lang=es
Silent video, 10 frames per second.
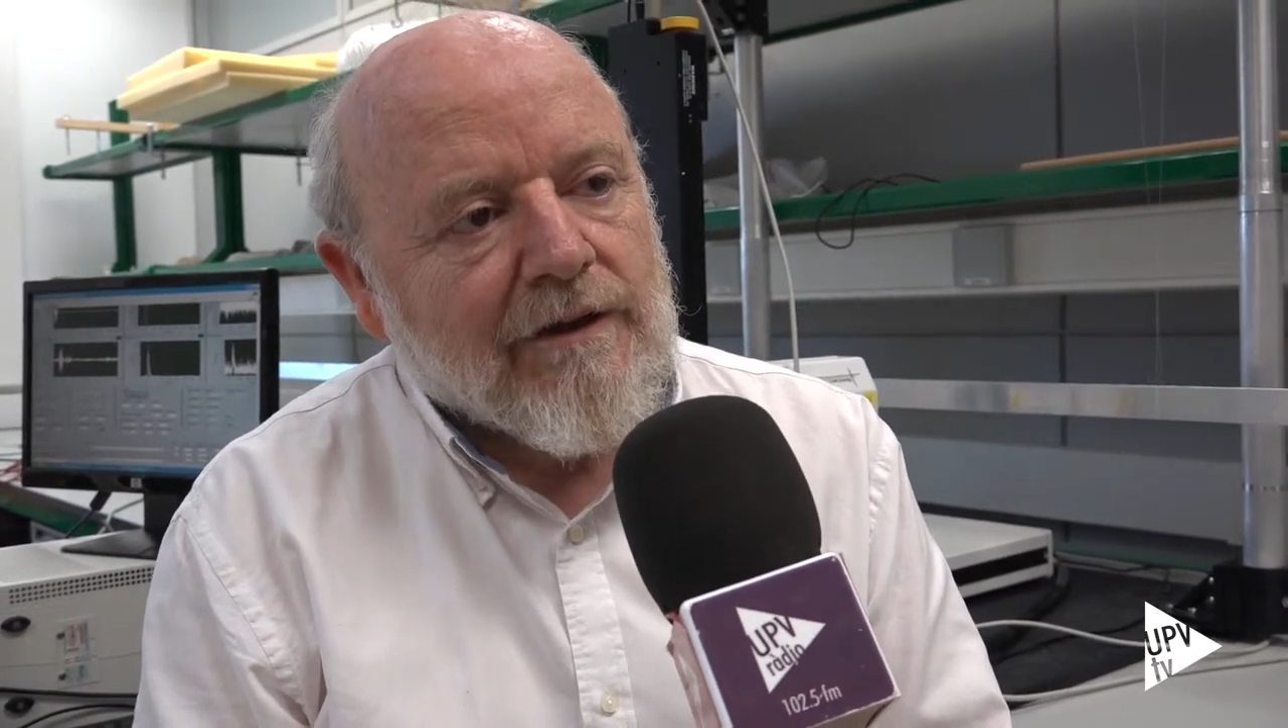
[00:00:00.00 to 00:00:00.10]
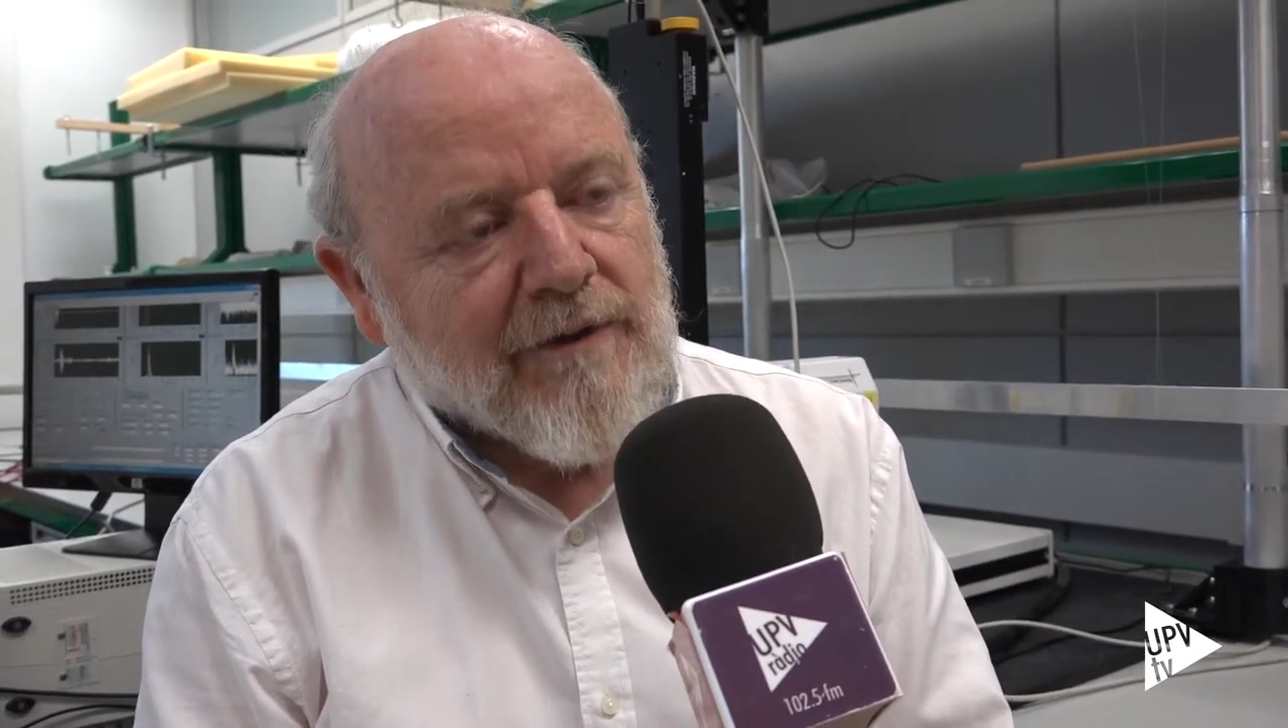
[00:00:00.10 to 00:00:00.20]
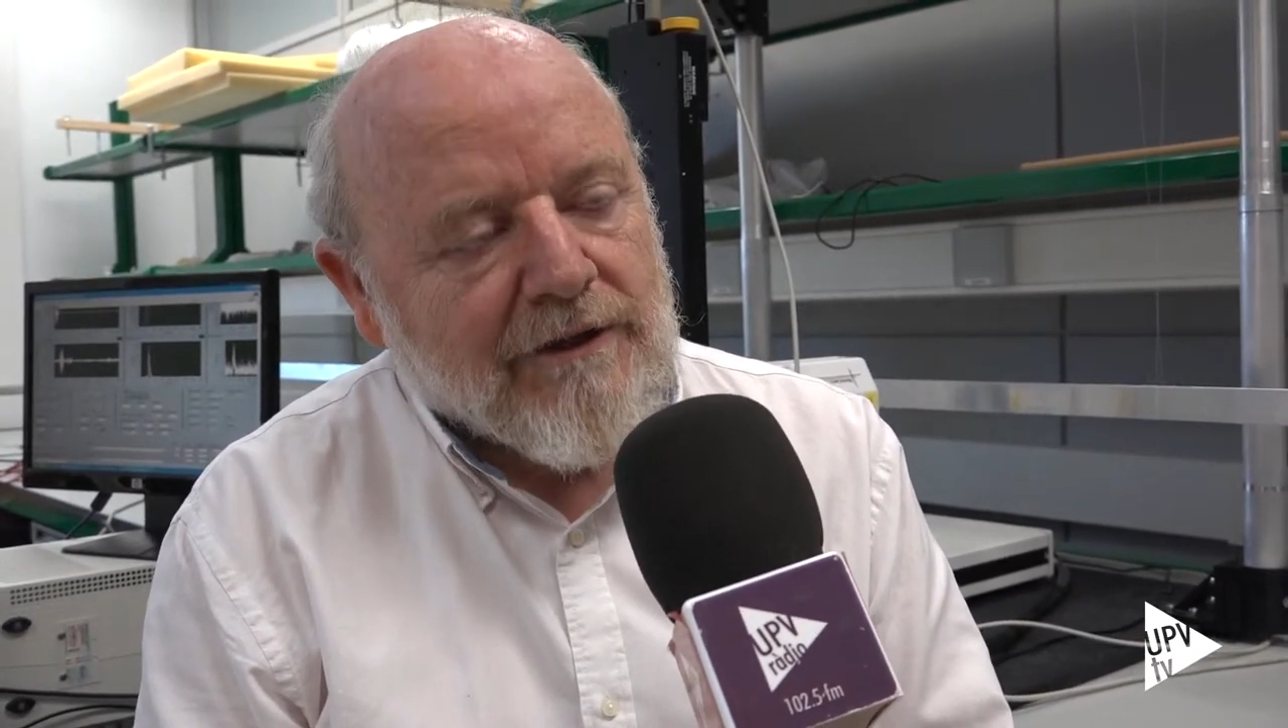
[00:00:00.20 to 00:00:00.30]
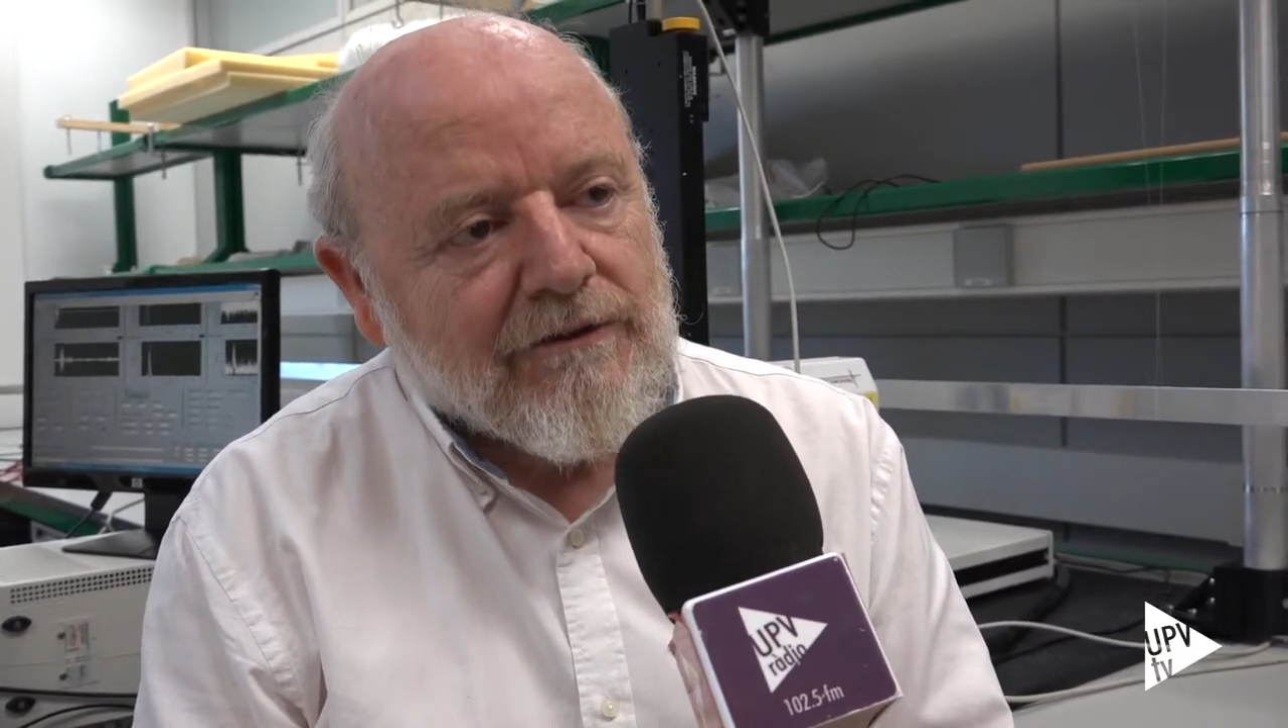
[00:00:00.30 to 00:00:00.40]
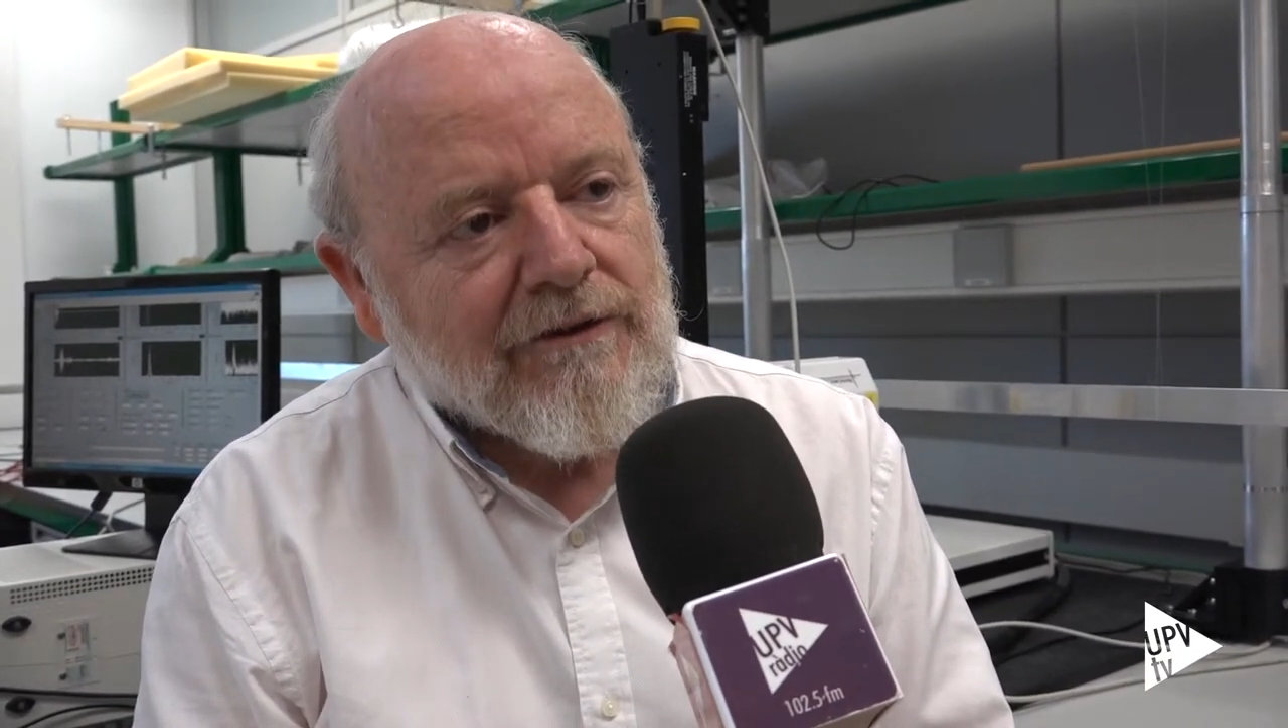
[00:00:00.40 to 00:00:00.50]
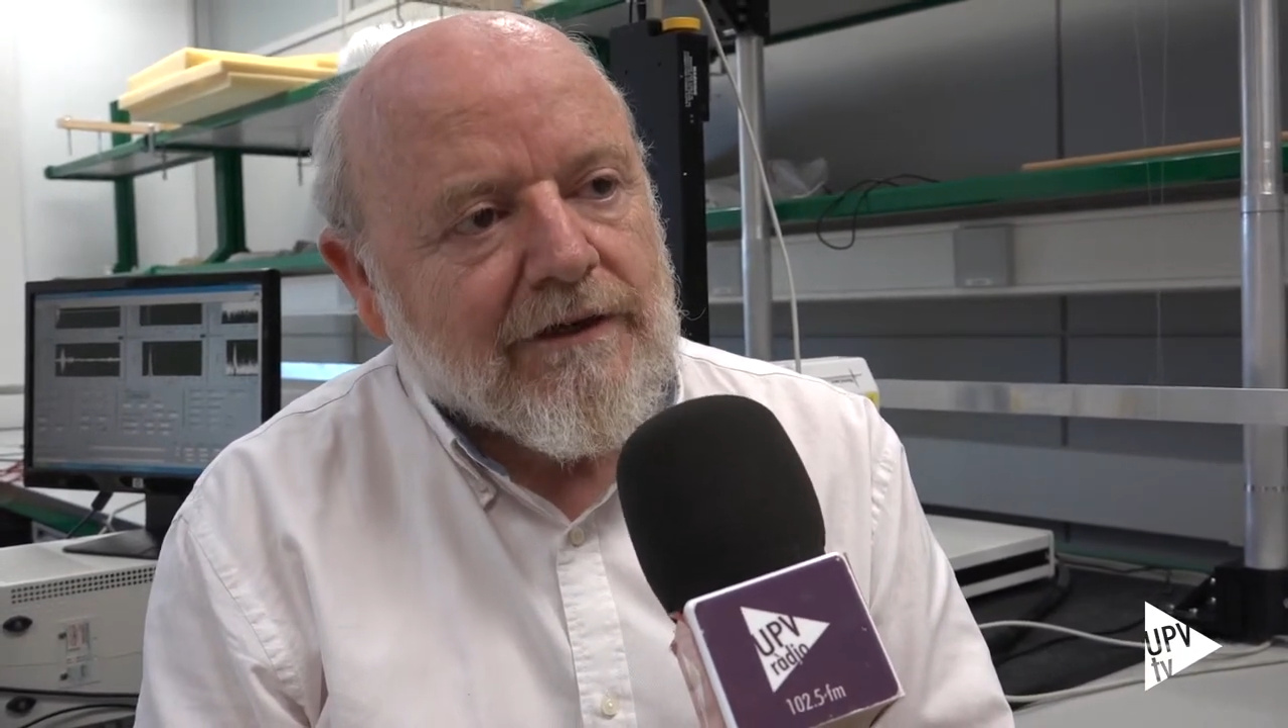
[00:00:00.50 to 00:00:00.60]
Departamento de